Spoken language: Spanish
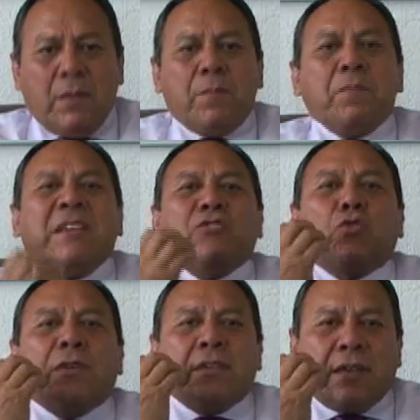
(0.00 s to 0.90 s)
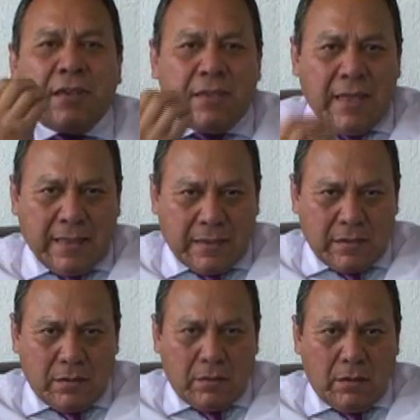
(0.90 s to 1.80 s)
Mi solidaridad
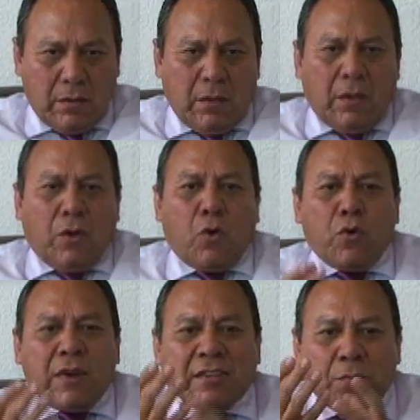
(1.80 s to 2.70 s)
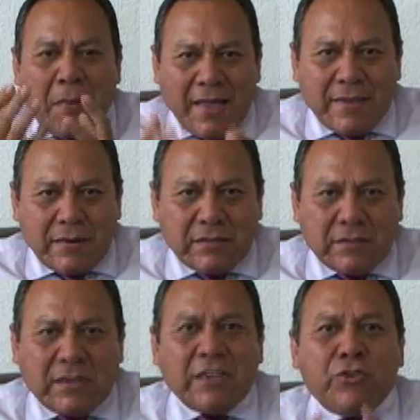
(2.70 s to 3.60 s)
con las madres
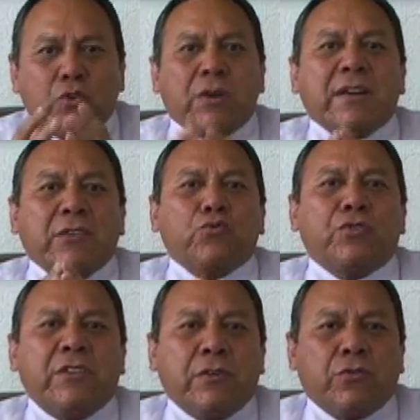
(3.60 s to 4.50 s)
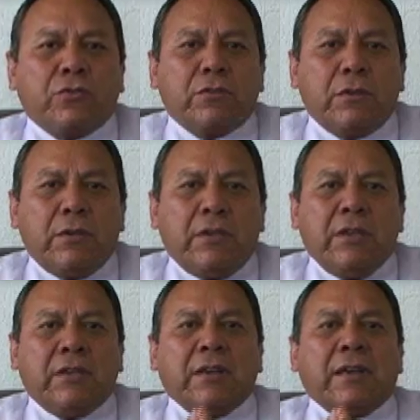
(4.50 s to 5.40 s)
que lloran a sus hijos
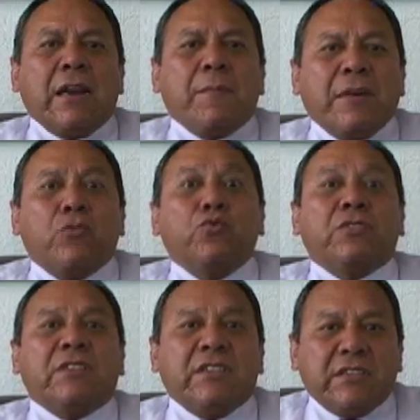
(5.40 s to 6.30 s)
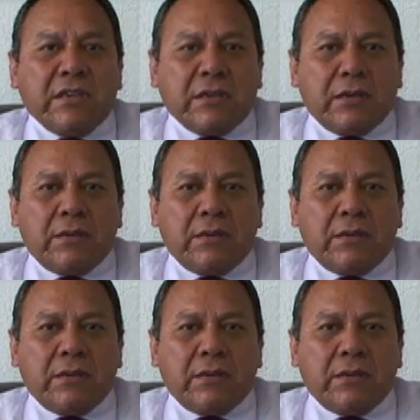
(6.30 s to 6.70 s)
y que claman justicia.